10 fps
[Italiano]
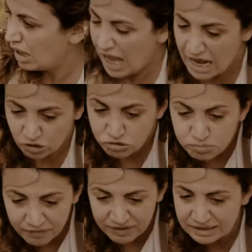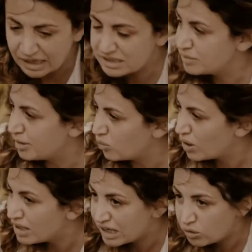e non spaventarsi per
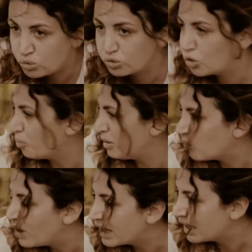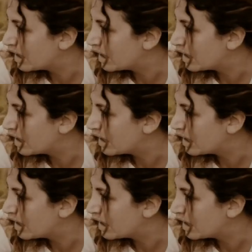qualche urto o per qualche